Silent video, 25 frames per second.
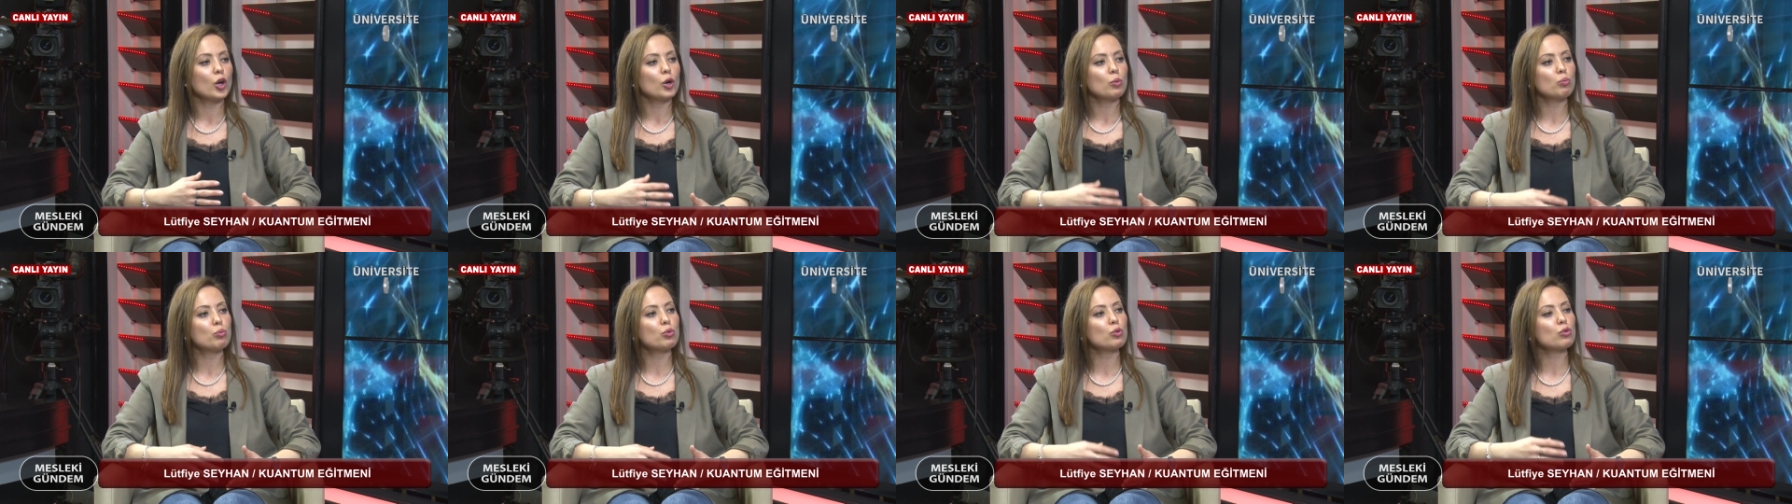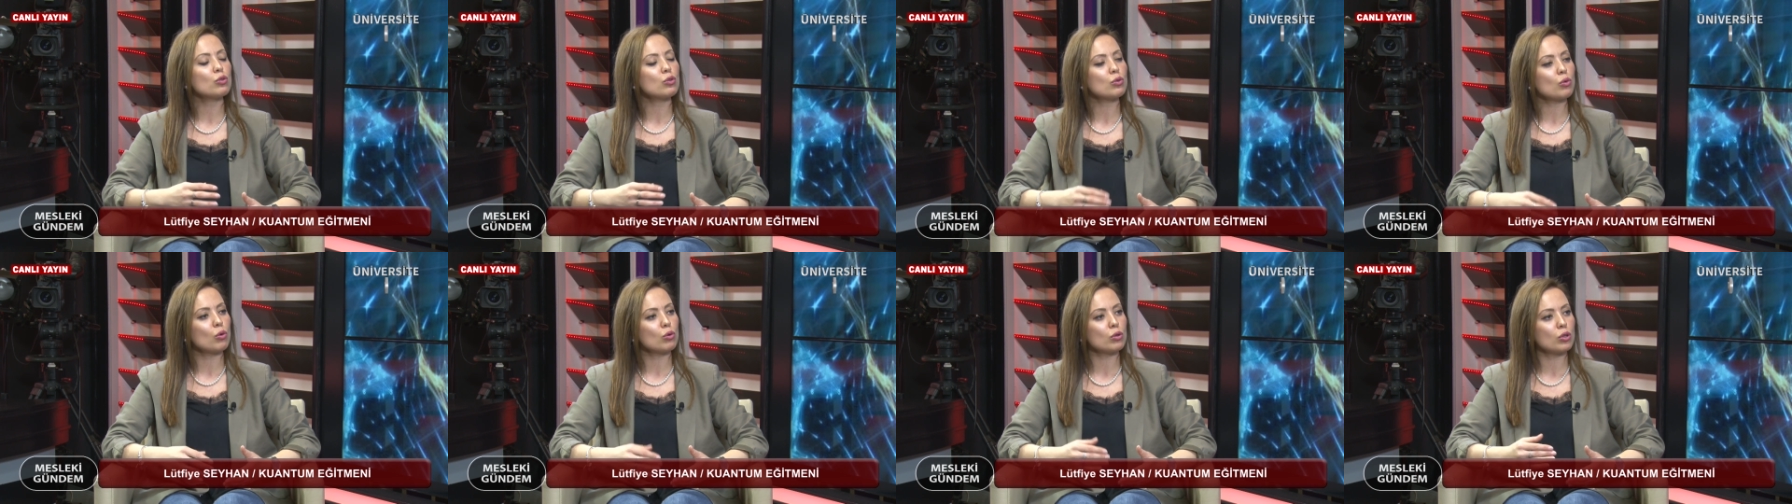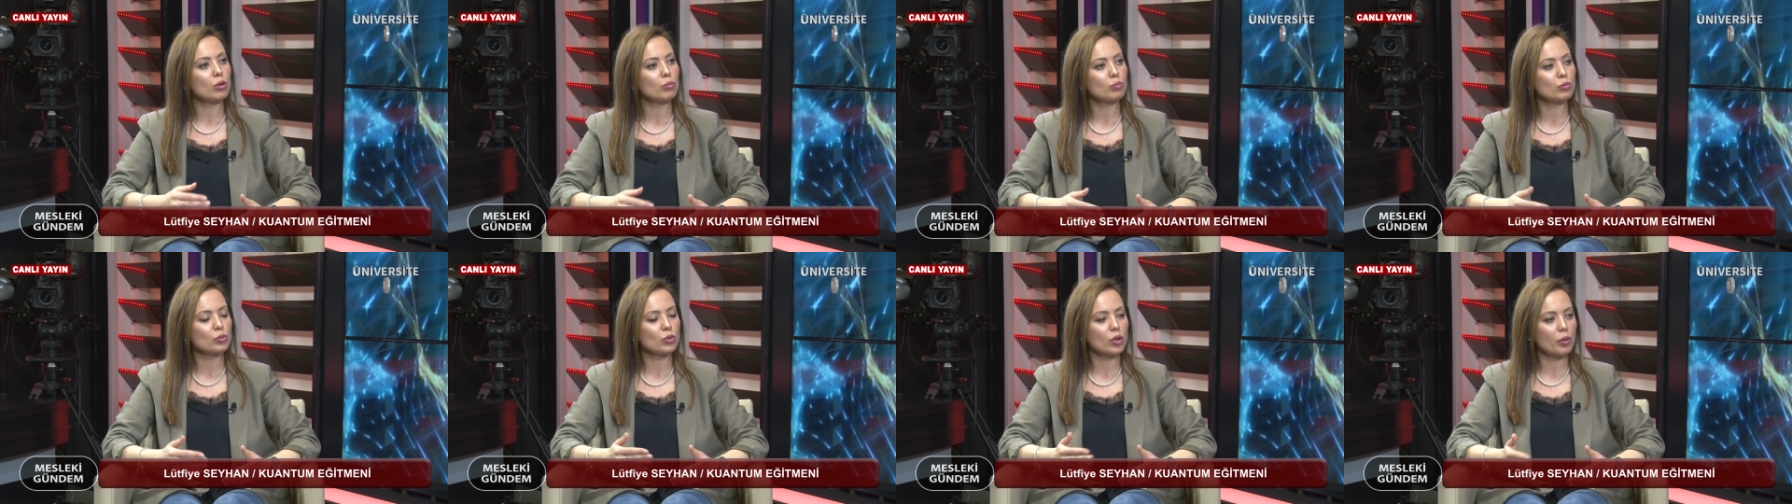Bunun
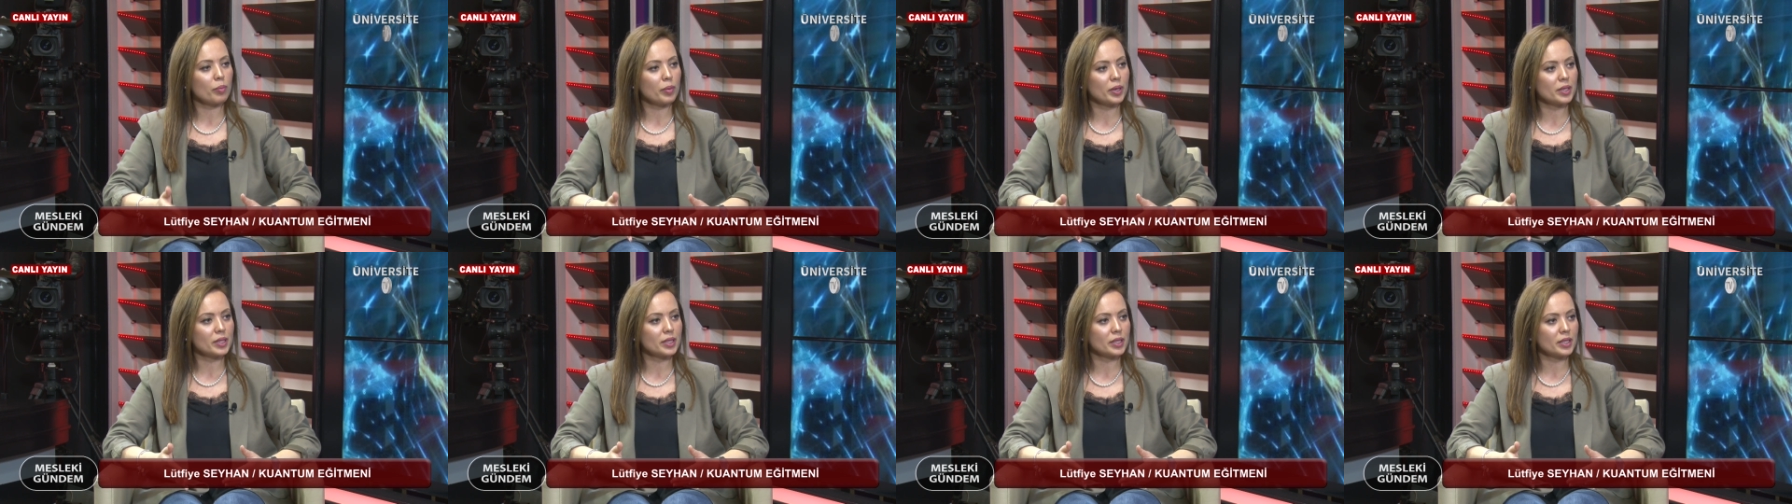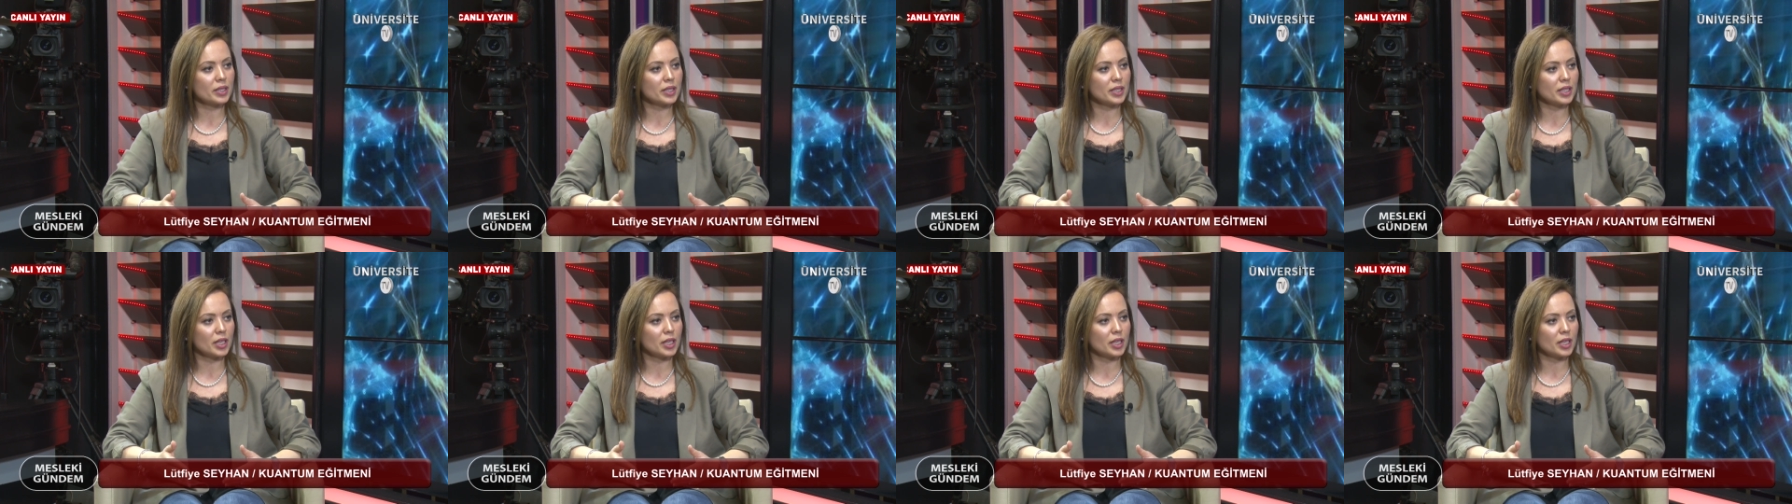olamamalarını